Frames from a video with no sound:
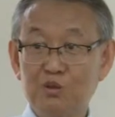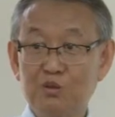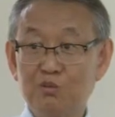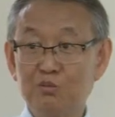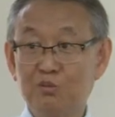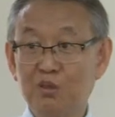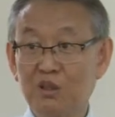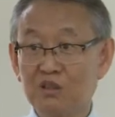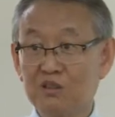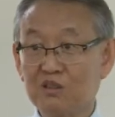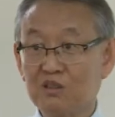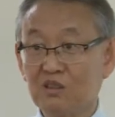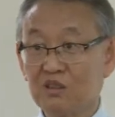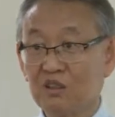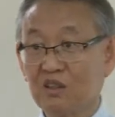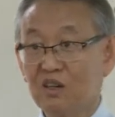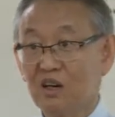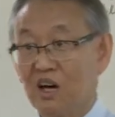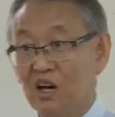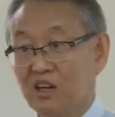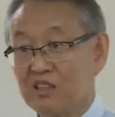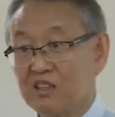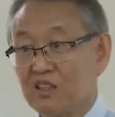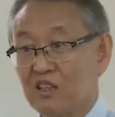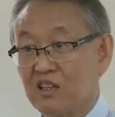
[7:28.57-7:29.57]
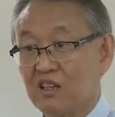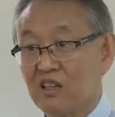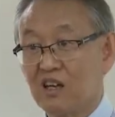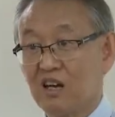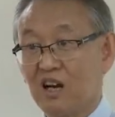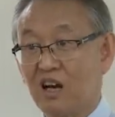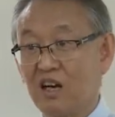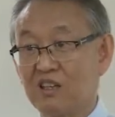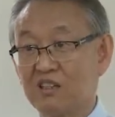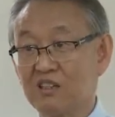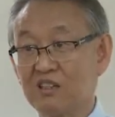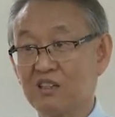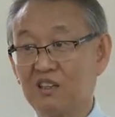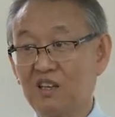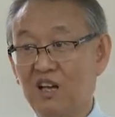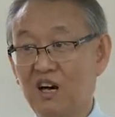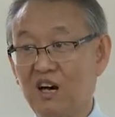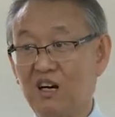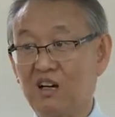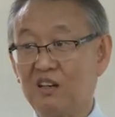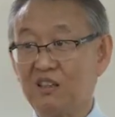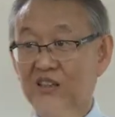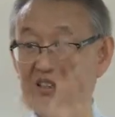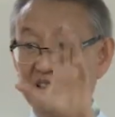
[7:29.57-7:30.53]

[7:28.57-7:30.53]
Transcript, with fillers: 준비해서 학생에게 가르친다.